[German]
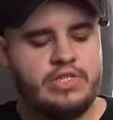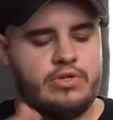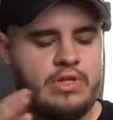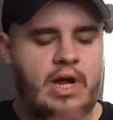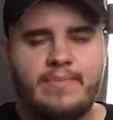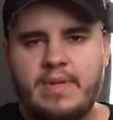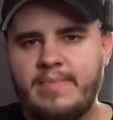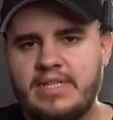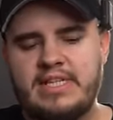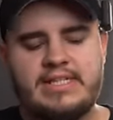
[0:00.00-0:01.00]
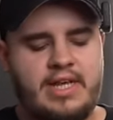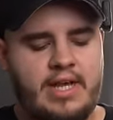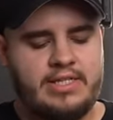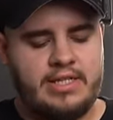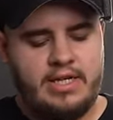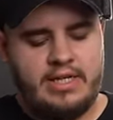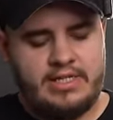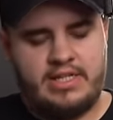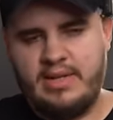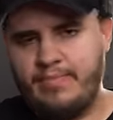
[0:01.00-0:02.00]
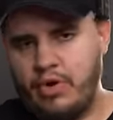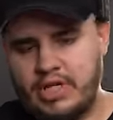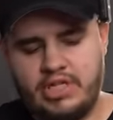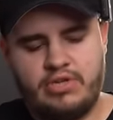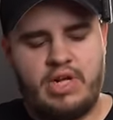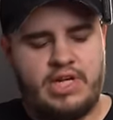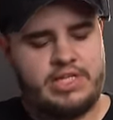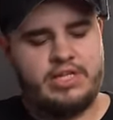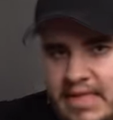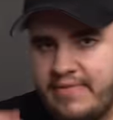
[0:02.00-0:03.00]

sondern habt ein bisschen Zeit die in den Beutel zu lassen.